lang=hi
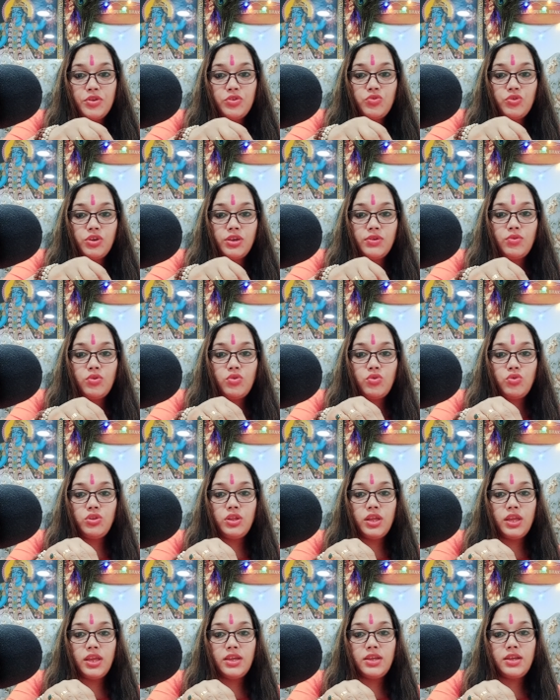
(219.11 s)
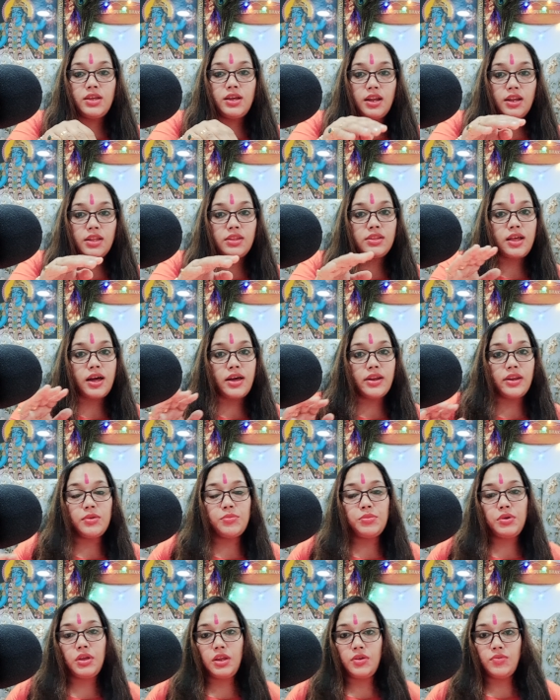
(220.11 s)
क्योंकि वो खुद एक गलत कार्य
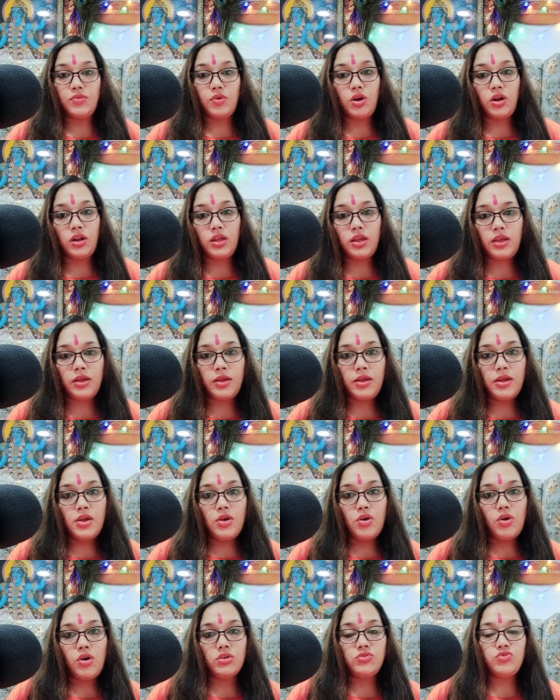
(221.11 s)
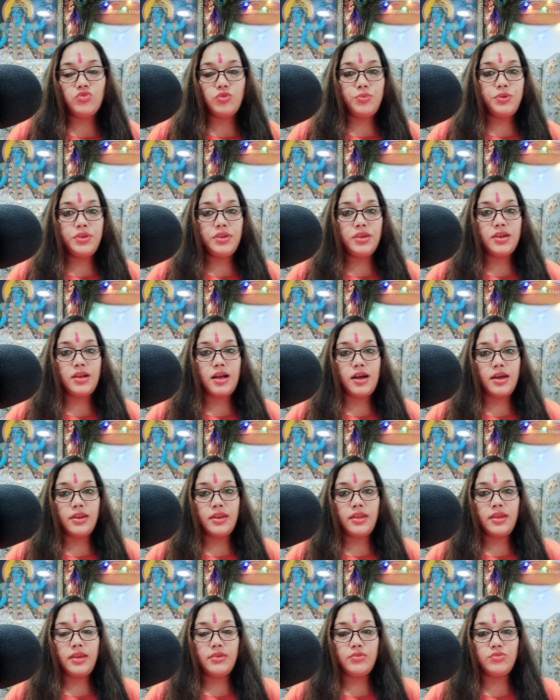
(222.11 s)
में इन्वॉल्व है और जो भी ये
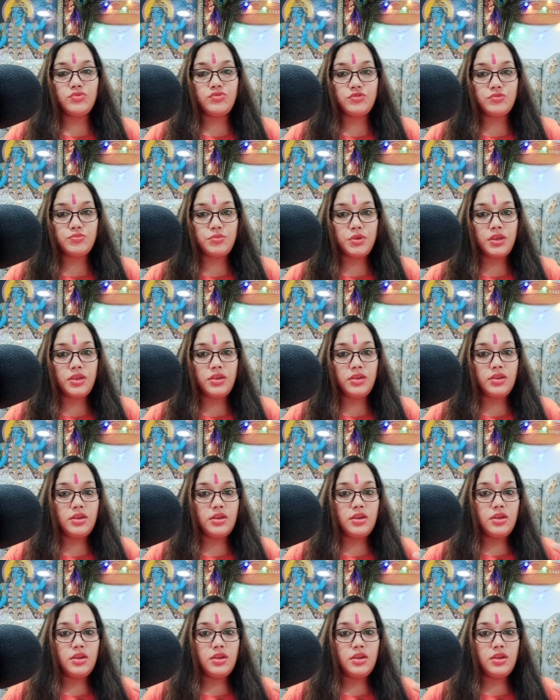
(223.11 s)
कार्य है उसमें